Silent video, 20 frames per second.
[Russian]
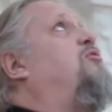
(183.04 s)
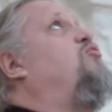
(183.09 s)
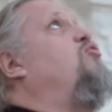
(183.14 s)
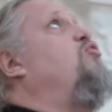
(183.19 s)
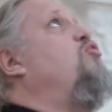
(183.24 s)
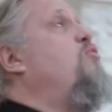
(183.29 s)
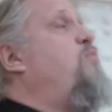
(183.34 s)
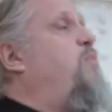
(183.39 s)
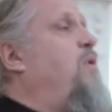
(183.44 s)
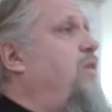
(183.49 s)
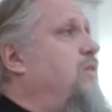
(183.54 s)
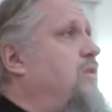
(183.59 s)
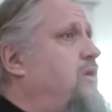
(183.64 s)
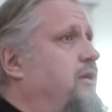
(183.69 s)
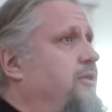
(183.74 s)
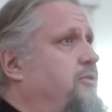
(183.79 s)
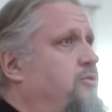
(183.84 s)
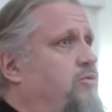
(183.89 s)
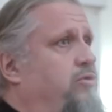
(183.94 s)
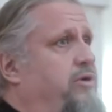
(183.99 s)
купол,
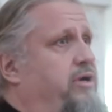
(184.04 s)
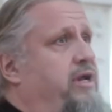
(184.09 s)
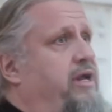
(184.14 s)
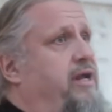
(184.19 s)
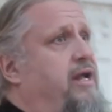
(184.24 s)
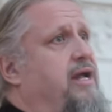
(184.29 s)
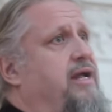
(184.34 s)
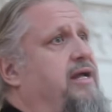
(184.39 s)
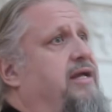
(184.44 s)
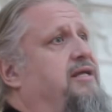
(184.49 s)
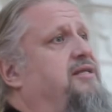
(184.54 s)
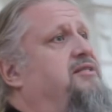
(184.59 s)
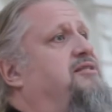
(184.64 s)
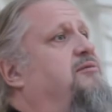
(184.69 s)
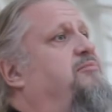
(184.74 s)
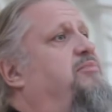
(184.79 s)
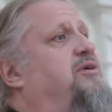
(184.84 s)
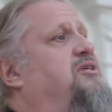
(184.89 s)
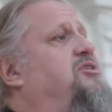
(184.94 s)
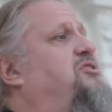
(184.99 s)
который
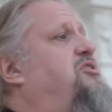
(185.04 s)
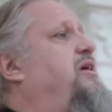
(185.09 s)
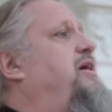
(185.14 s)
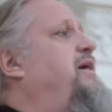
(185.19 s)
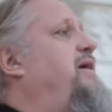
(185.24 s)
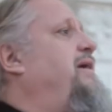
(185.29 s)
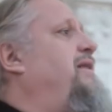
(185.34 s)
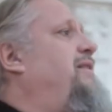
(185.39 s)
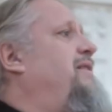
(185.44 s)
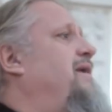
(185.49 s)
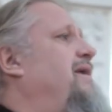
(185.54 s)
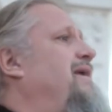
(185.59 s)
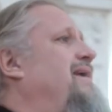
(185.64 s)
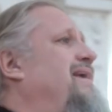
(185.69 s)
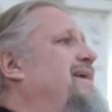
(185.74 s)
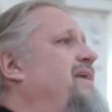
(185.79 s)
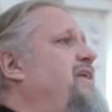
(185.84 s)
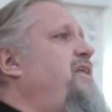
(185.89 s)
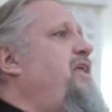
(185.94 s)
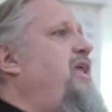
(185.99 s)
изображает
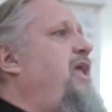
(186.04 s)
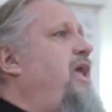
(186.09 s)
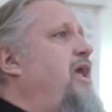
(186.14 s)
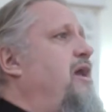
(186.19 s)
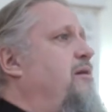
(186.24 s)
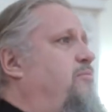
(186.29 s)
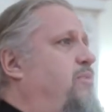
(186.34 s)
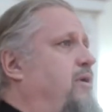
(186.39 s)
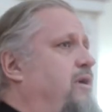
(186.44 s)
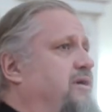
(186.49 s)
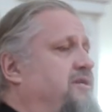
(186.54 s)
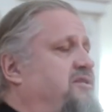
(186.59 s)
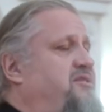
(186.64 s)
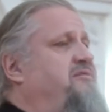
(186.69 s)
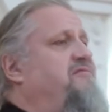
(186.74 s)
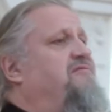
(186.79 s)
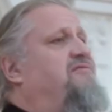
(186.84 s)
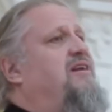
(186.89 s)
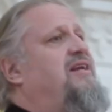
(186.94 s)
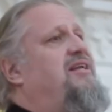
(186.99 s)
небо,
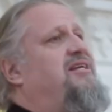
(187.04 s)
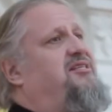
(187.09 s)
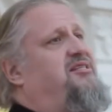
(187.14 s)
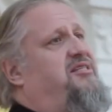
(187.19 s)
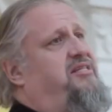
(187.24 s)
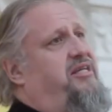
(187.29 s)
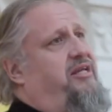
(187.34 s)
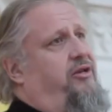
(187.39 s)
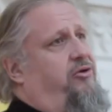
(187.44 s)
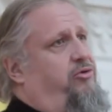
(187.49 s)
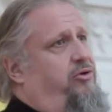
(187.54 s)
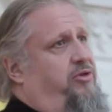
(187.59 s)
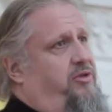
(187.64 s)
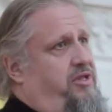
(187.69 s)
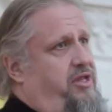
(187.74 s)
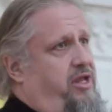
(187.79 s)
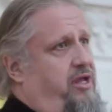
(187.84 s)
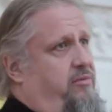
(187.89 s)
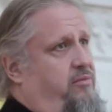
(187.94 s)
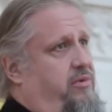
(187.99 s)

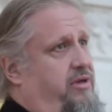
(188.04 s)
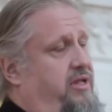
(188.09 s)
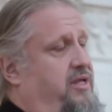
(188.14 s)
символизирует небо.